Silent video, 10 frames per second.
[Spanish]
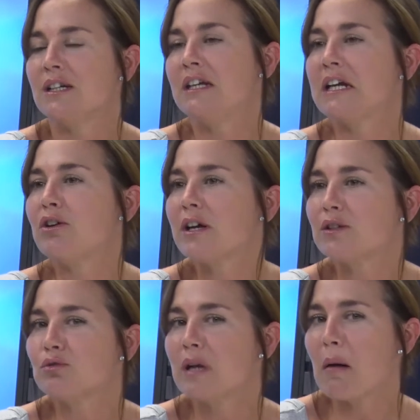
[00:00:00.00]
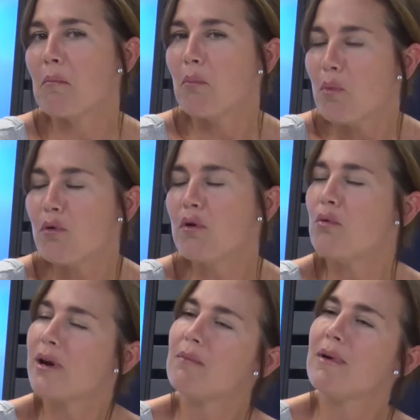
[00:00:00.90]
Y creo que es una muy
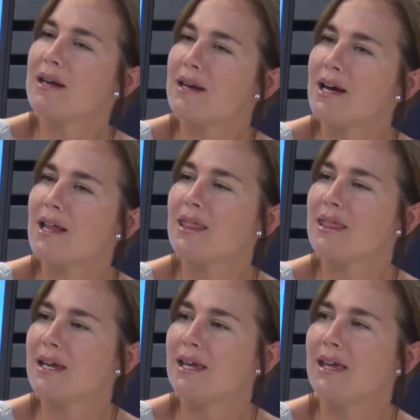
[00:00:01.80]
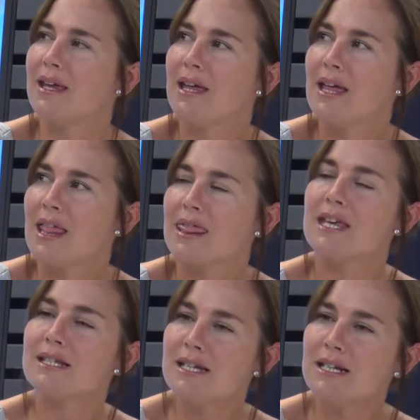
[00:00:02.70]
buena manera de
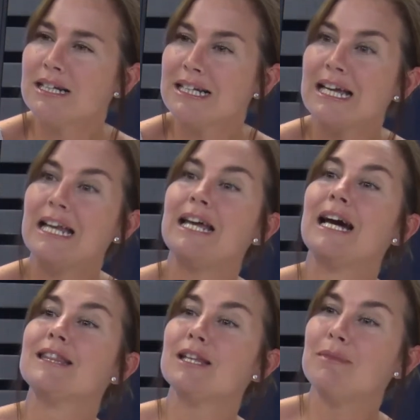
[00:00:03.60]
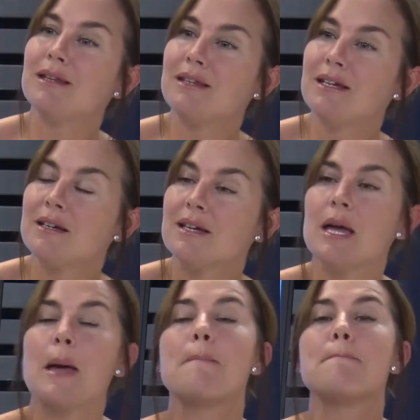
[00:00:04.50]
decir elegantemente,
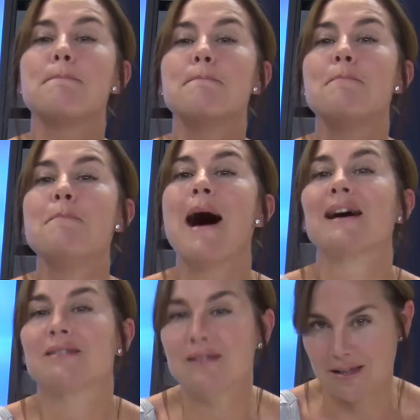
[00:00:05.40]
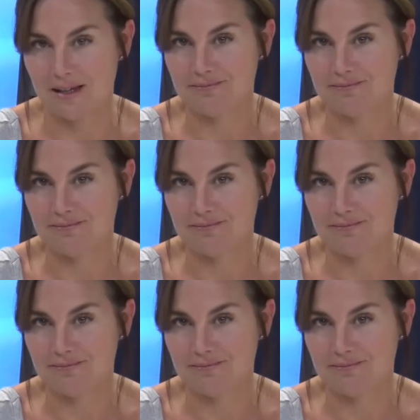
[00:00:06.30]
basta.